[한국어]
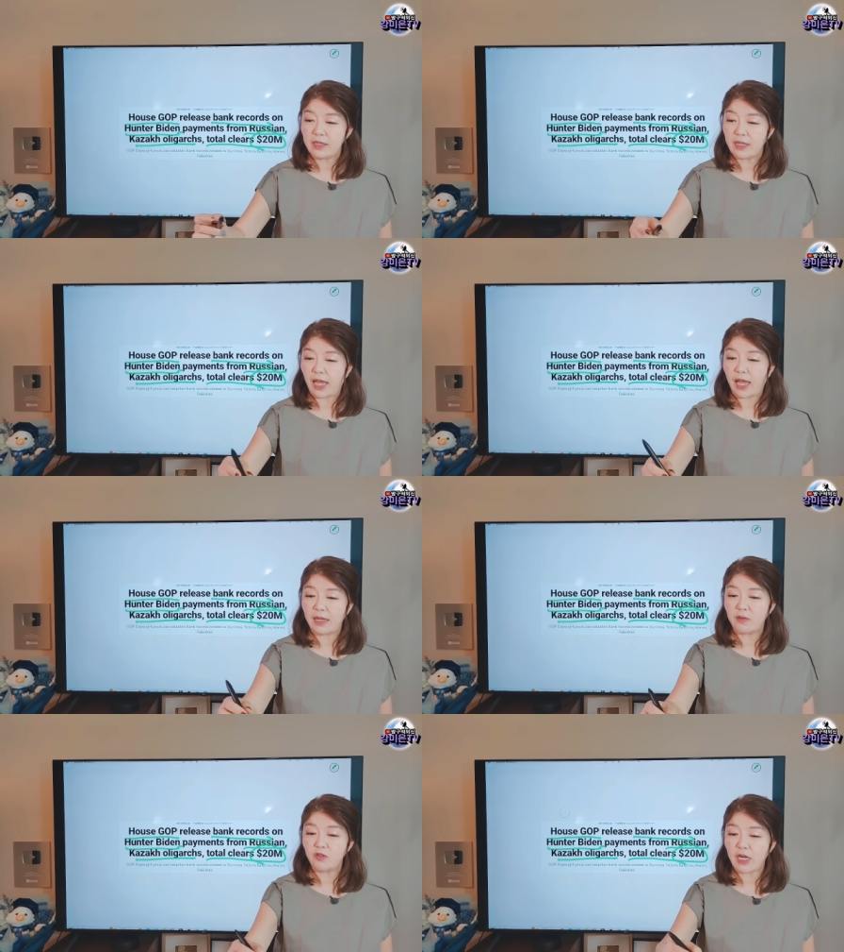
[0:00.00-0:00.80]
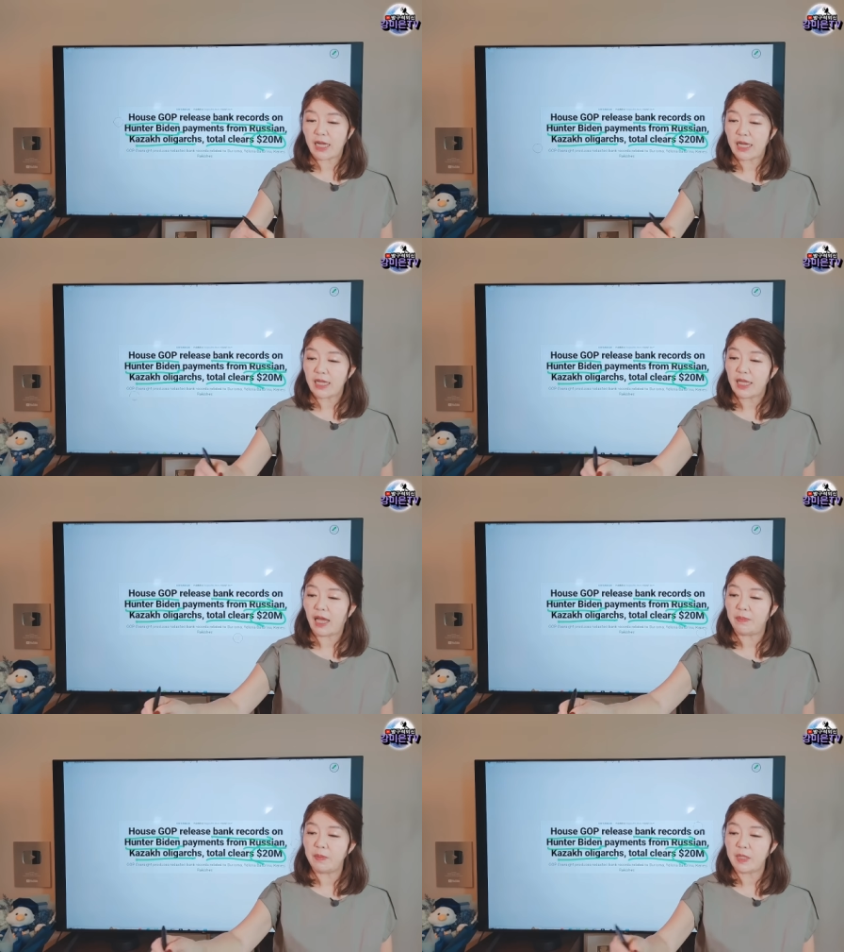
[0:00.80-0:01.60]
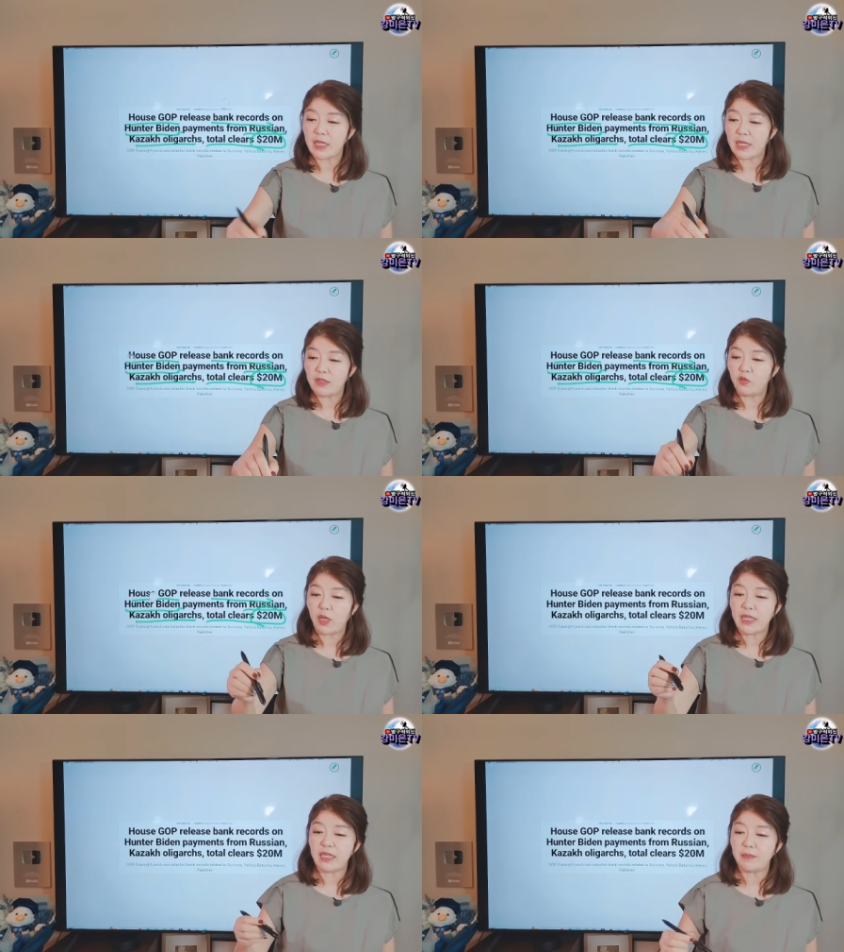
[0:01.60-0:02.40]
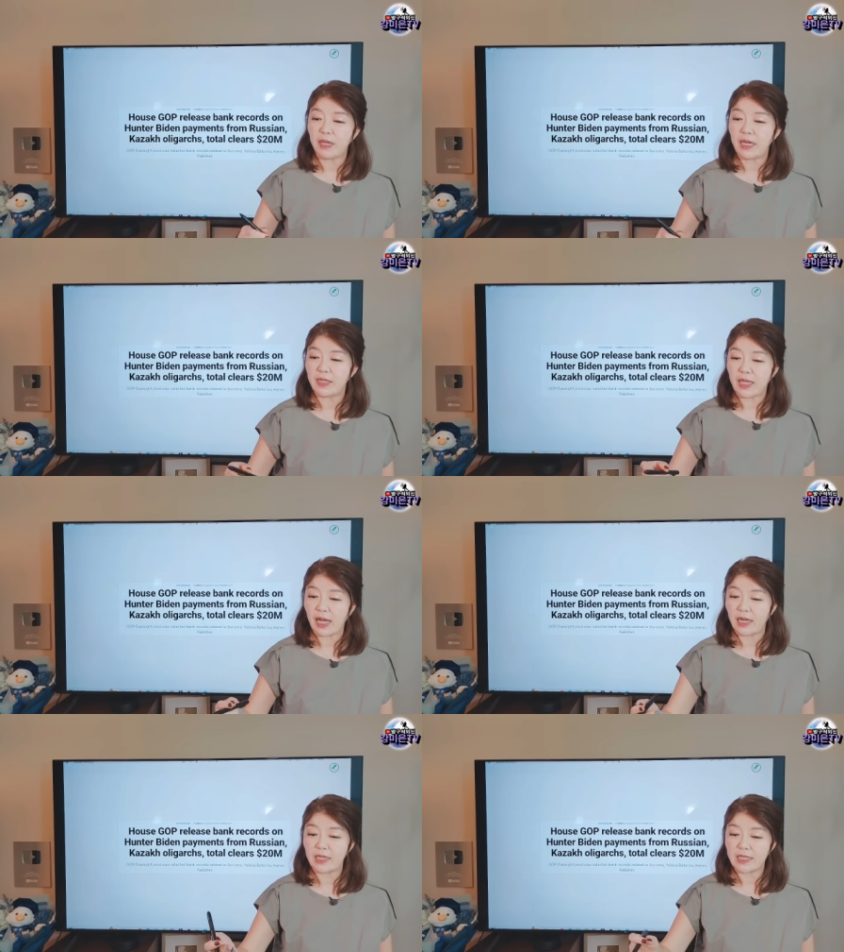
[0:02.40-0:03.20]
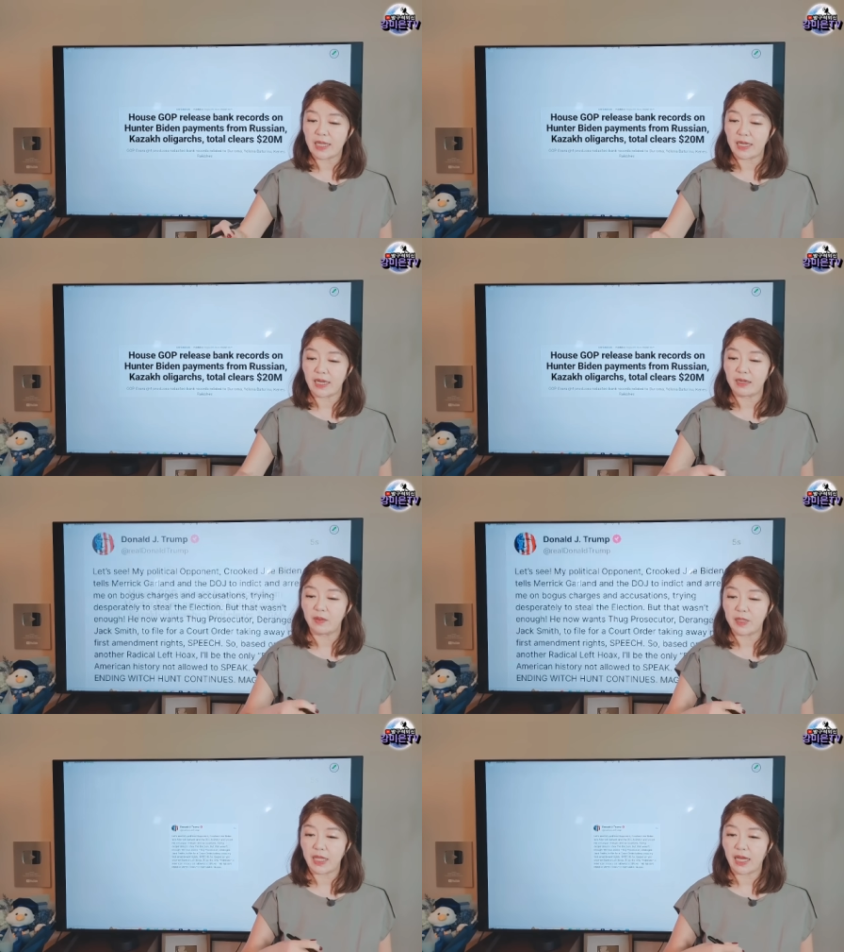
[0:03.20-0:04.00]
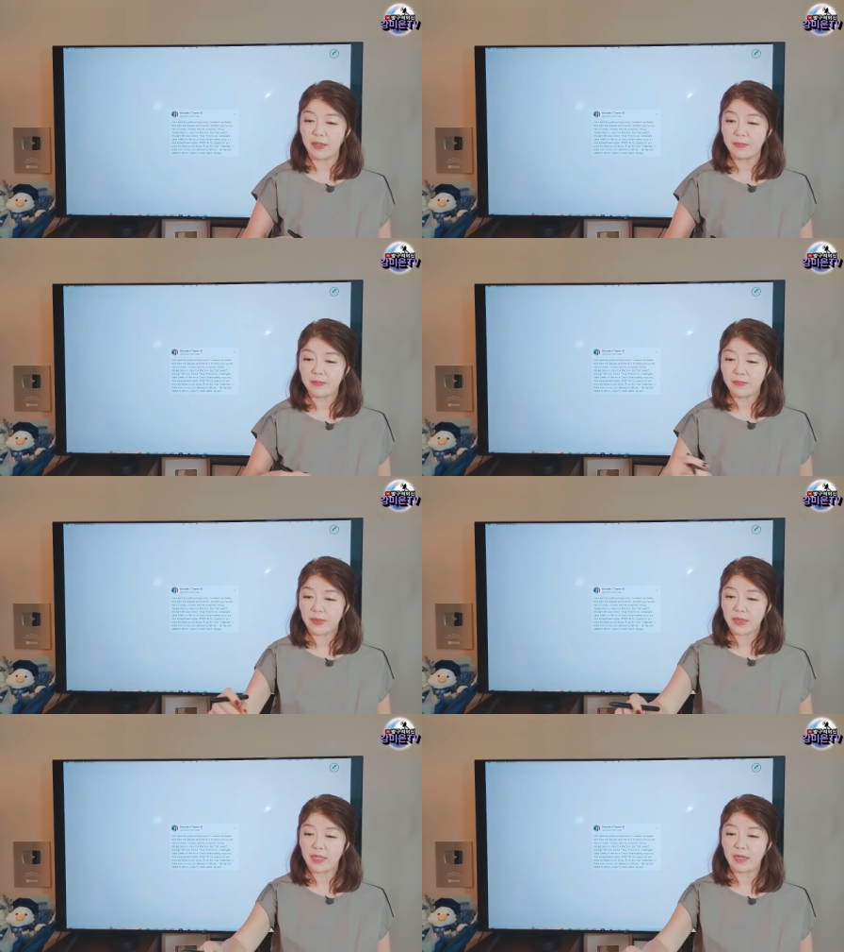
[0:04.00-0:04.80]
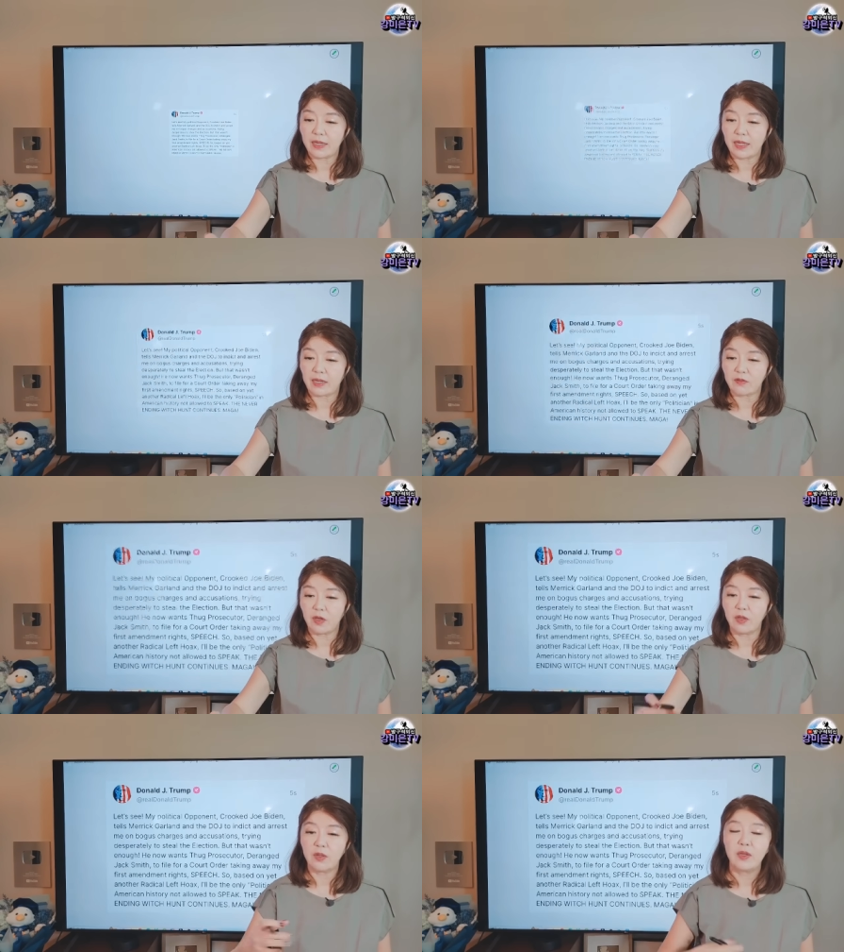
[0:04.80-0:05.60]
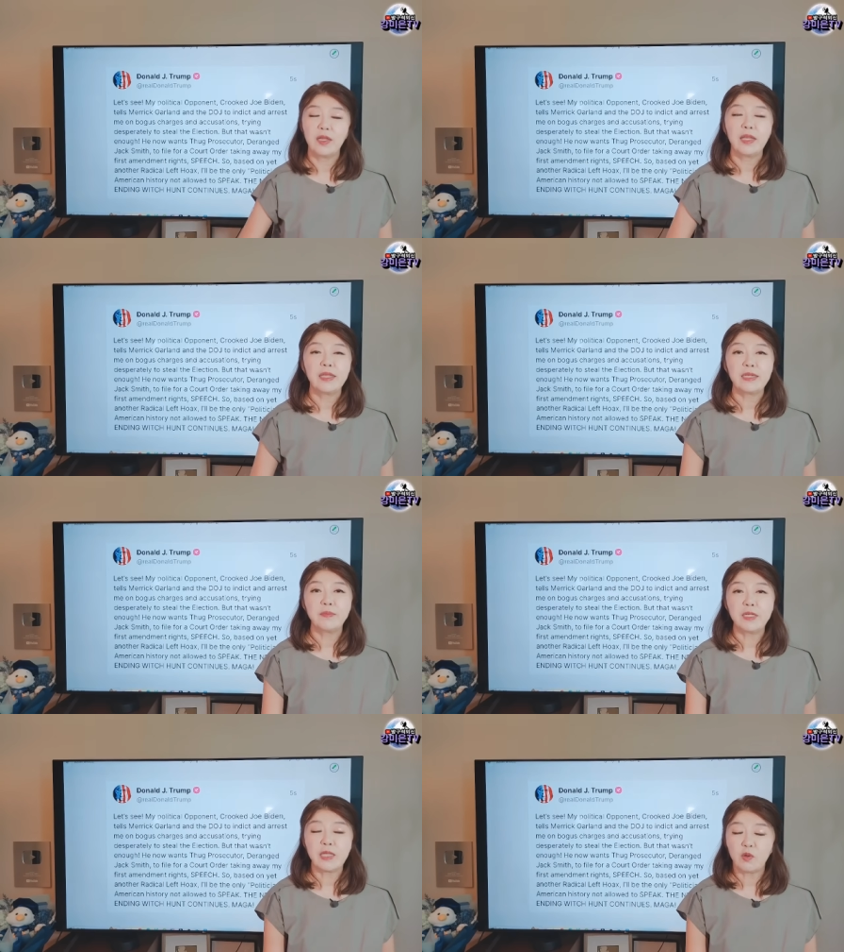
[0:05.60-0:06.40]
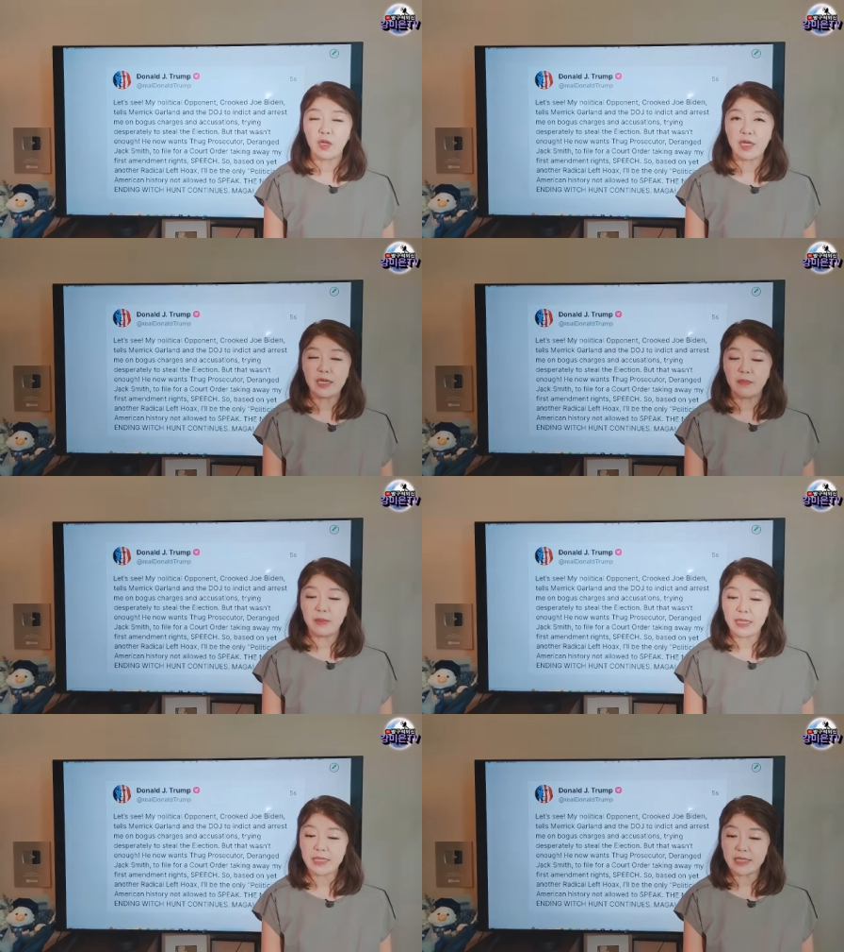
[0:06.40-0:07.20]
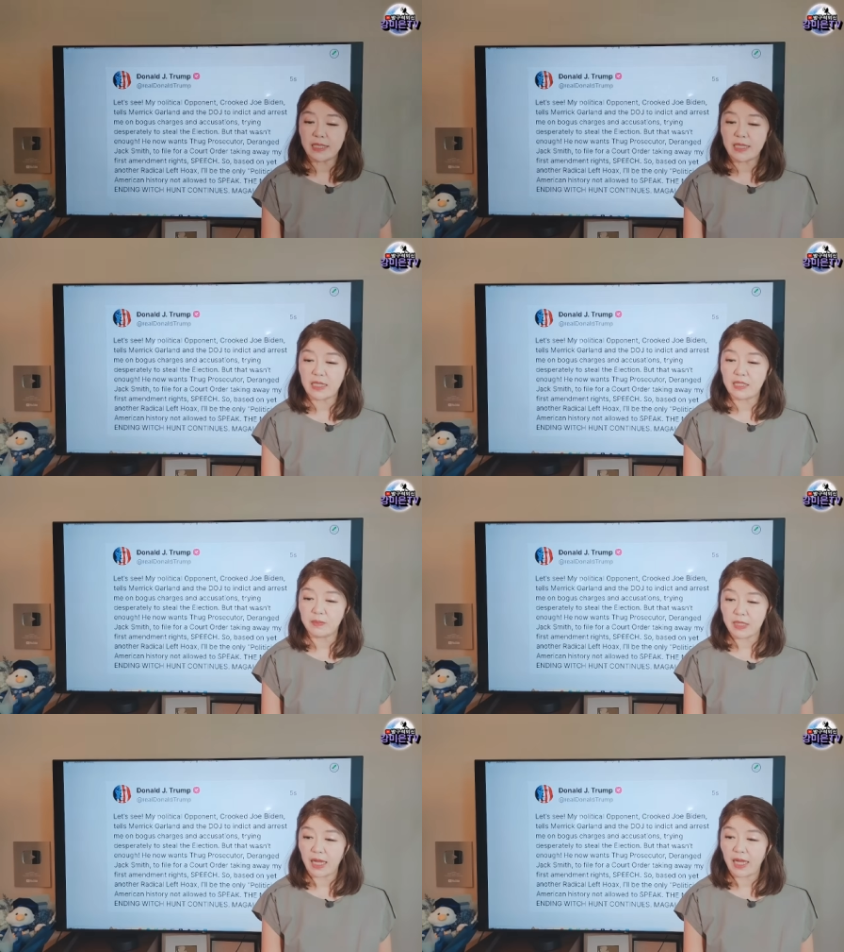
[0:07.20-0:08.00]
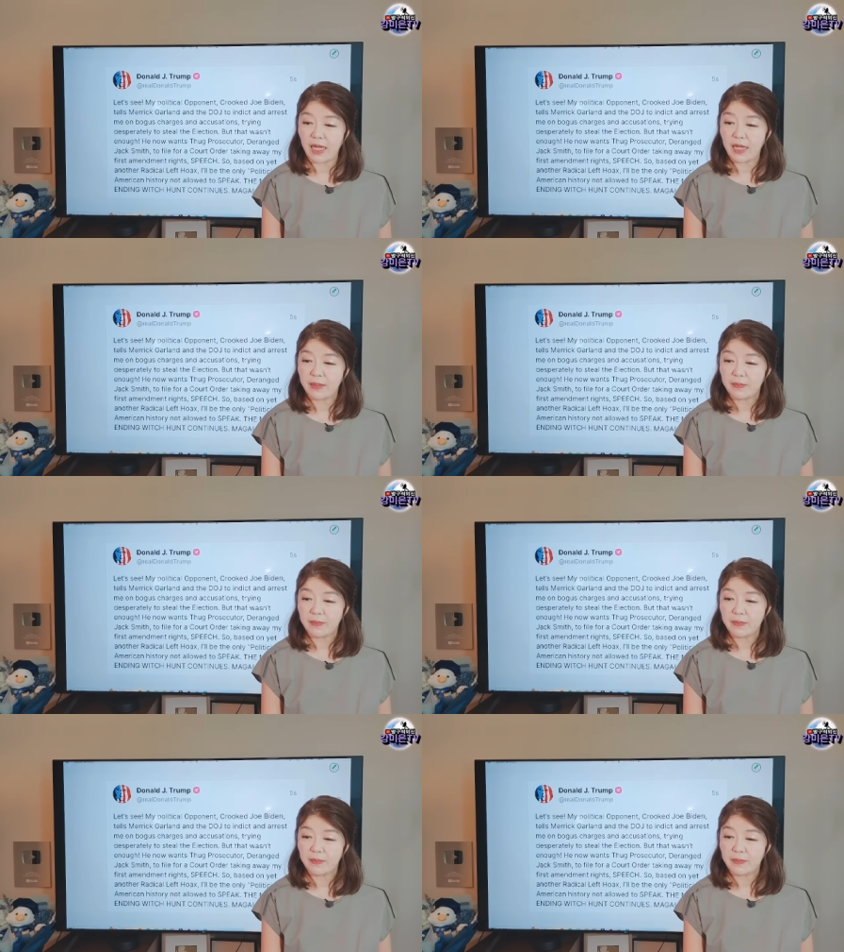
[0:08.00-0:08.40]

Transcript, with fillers: 다 우크라이나 다 합하면 20 밀리언 달러 이상이라는 겁니다. 네, 이렇게 됐고요 트럼프 대통령은 이런 메시지를 냈습니다.